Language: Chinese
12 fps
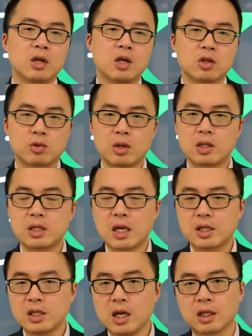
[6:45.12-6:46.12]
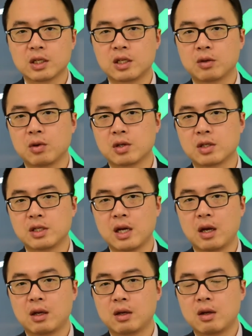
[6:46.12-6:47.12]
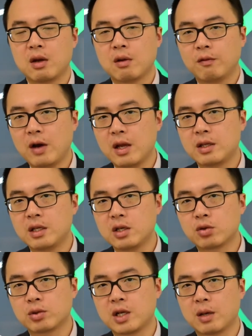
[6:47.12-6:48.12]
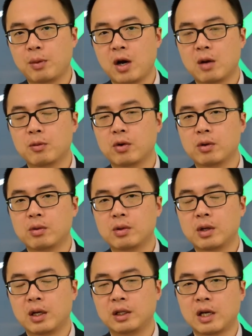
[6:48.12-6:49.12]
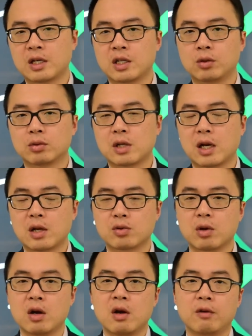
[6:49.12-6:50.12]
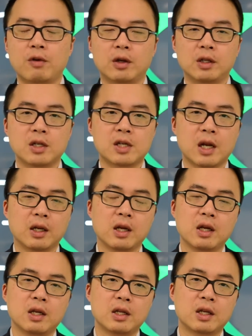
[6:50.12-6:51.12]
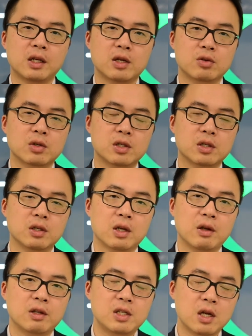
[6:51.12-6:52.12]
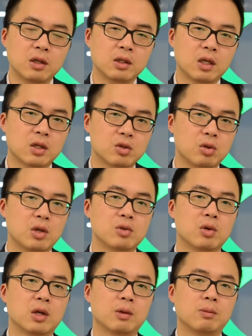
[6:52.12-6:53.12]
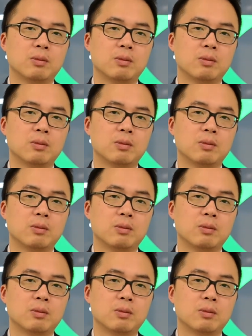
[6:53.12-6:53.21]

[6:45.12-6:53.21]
所以在这样的情况之下，万一出现了泡沫，很大程度上来说，房地产呢应该说是相当脆弱的，